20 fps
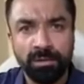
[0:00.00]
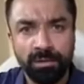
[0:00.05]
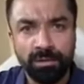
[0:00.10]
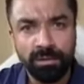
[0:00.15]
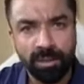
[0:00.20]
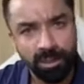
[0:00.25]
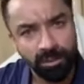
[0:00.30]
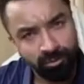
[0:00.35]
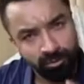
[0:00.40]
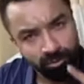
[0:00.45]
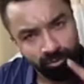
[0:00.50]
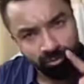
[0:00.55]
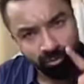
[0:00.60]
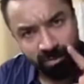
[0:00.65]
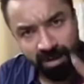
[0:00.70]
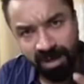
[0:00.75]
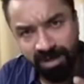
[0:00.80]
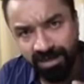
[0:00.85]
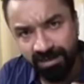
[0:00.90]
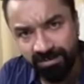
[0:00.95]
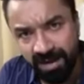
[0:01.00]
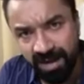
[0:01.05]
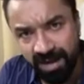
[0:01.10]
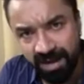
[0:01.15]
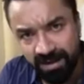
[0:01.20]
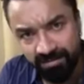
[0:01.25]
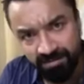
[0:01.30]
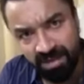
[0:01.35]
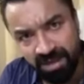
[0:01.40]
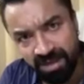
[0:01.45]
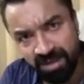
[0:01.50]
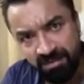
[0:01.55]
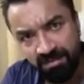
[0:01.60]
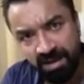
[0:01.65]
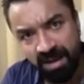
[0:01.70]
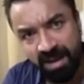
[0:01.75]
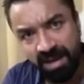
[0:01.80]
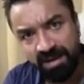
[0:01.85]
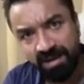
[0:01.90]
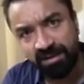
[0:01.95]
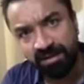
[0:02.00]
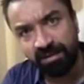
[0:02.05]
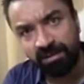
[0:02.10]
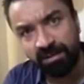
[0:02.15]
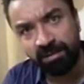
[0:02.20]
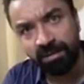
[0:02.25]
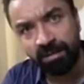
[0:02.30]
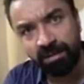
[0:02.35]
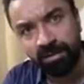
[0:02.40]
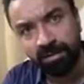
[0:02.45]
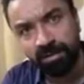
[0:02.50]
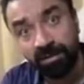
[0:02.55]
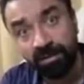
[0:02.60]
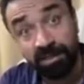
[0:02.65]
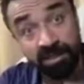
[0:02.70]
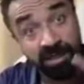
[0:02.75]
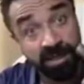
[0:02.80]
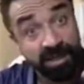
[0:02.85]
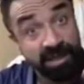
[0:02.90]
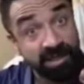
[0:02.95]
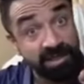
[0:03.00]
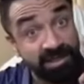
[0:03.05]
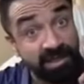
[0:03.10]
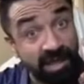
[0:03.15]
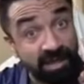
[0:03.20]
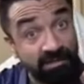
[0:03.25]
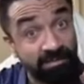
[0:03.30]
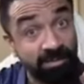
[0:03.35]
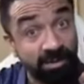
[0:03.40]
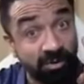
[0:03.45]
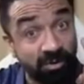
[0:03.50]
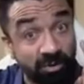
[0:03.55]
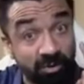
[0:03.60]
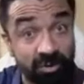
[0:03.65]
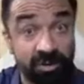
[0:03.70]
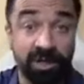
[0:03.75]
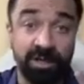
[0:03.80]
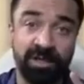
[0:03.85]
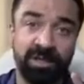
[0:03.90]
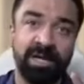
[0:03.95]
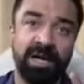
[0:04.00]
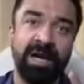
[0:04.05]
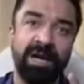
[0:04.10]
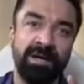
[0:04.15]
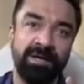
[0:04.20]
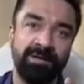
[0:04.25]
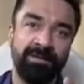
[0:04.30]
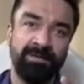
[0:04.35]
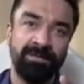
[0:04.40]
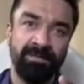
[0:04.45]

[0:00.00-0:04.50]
कल को तुम्हारी बहन मेरी बहन किसी के साथ भी हो सकता है